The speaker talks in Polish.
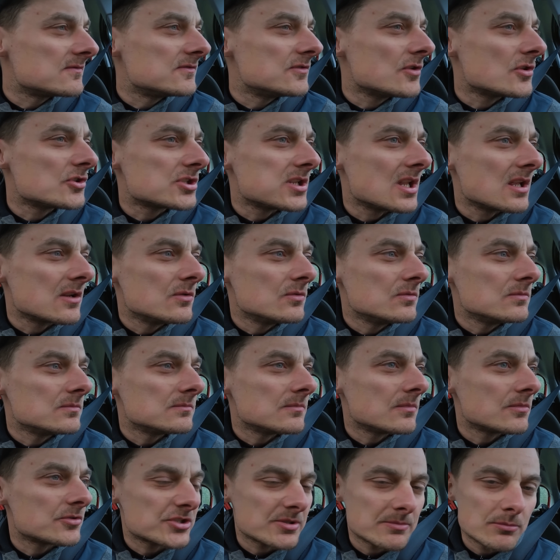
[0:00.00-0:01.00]
noclegu,
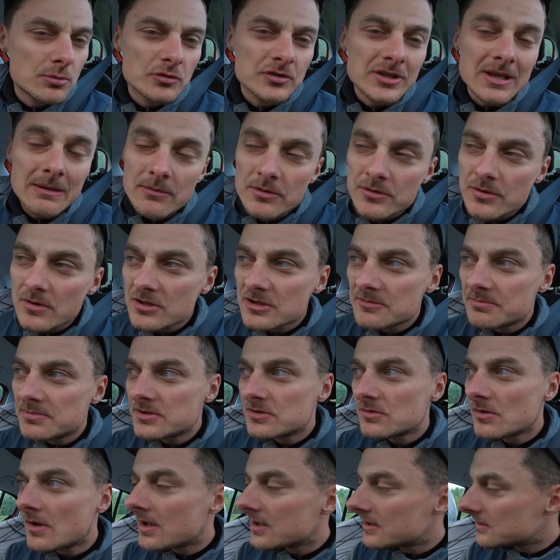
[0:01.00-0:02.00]
można było namiot
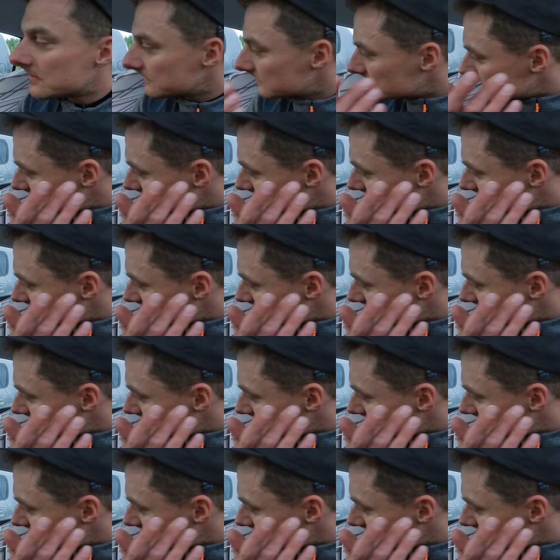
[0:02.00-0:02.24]
rozbić, no ale